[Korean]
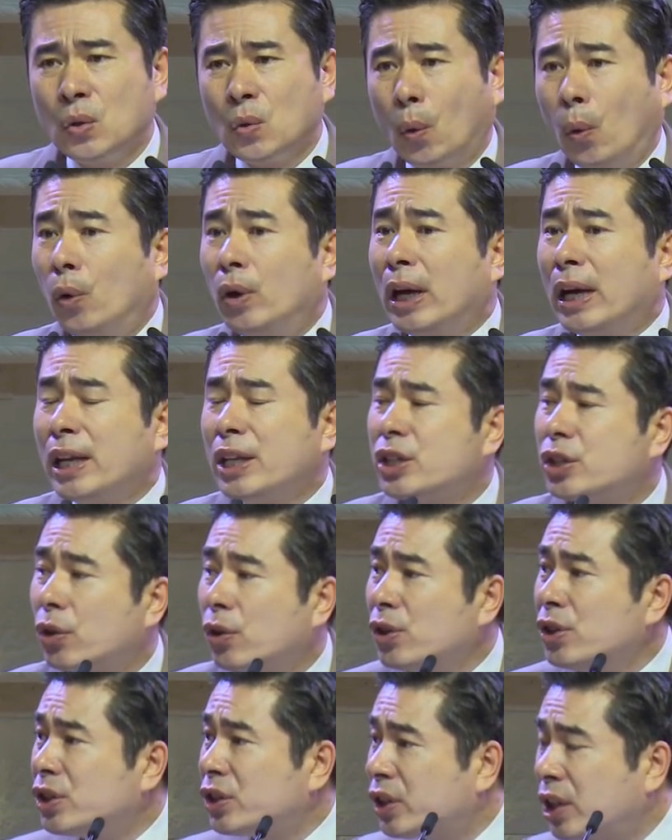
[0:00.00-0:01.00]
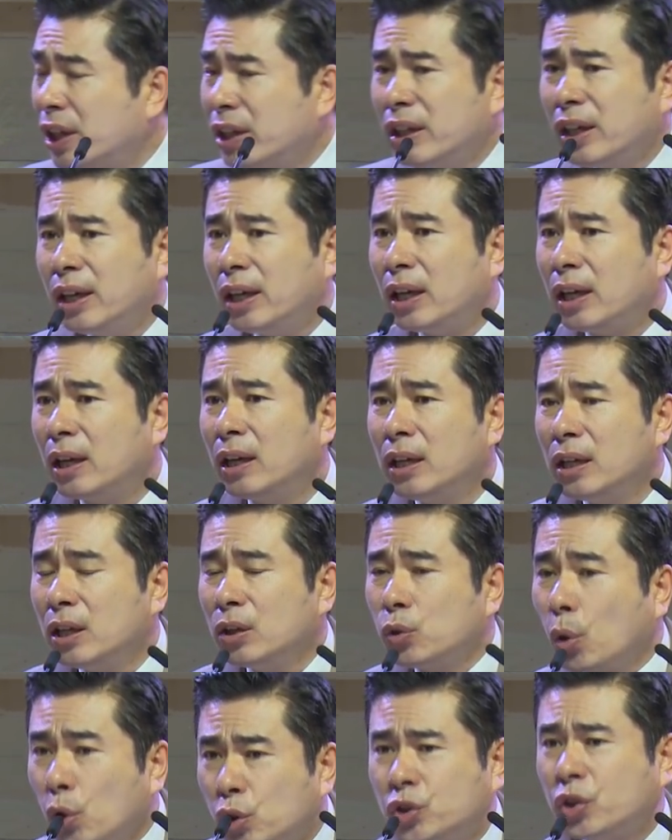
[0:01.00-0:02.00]
오늘날은 전 세계
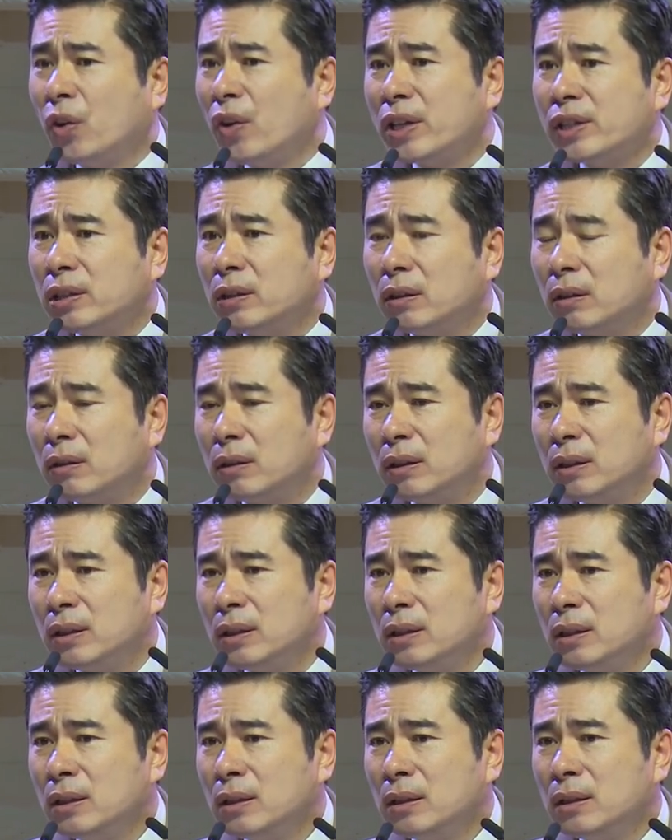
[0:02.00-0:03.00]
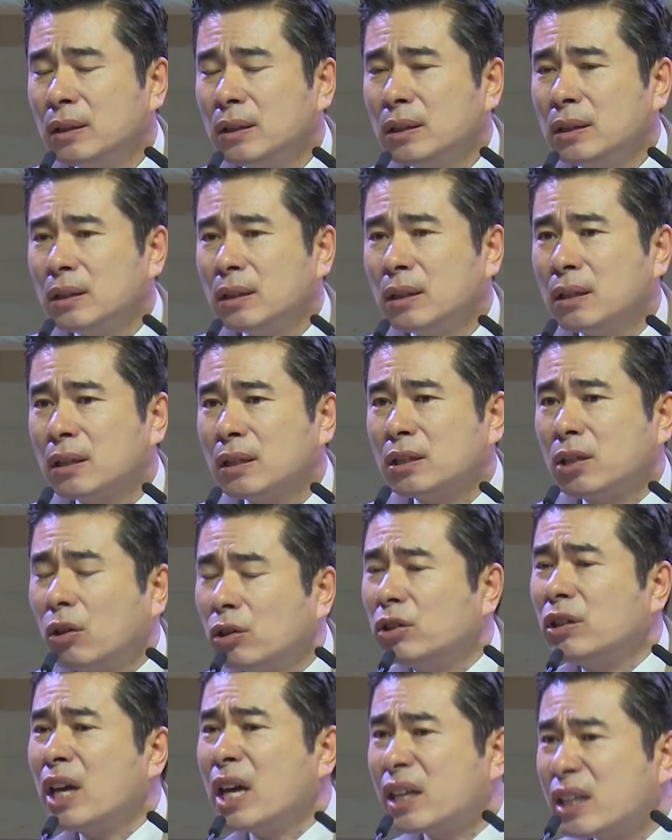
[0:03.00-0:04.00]
도처에서
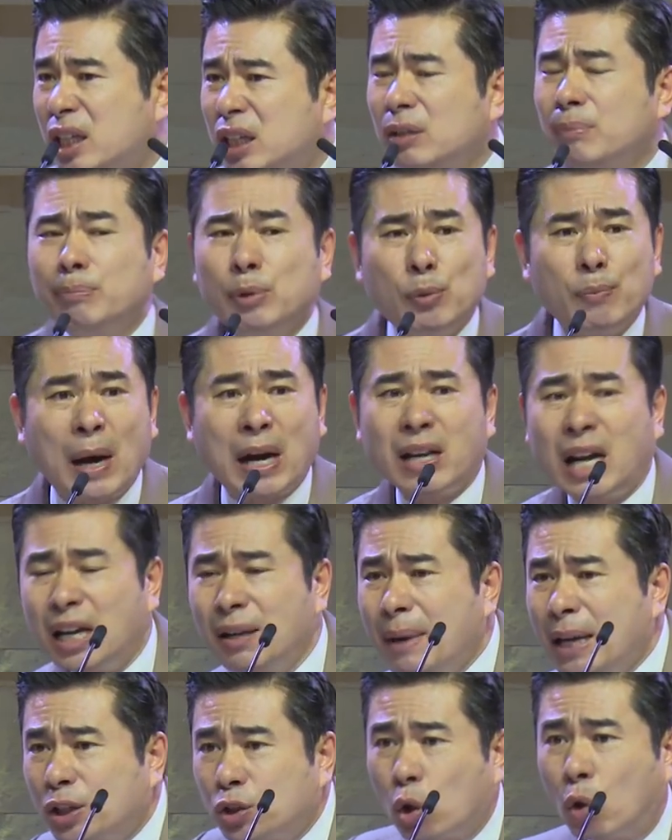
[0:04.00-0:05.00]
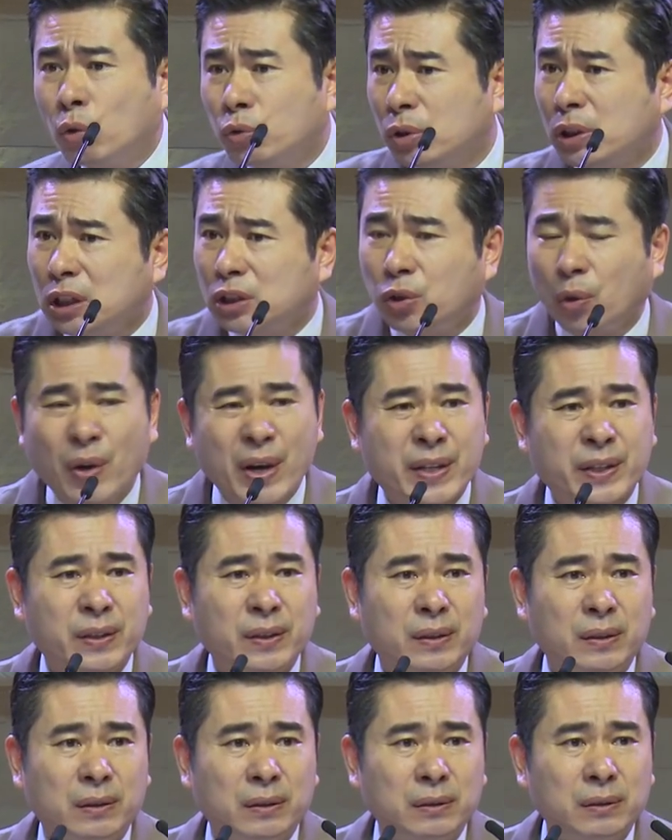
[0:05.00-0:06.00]
성령의 기름 부음 하나님의 종들을
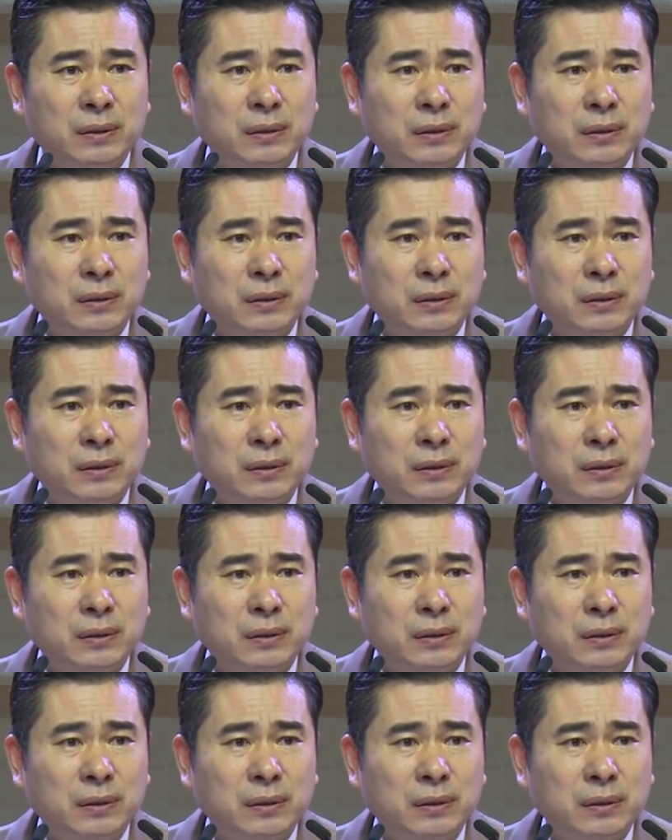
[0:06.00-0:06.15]
통해서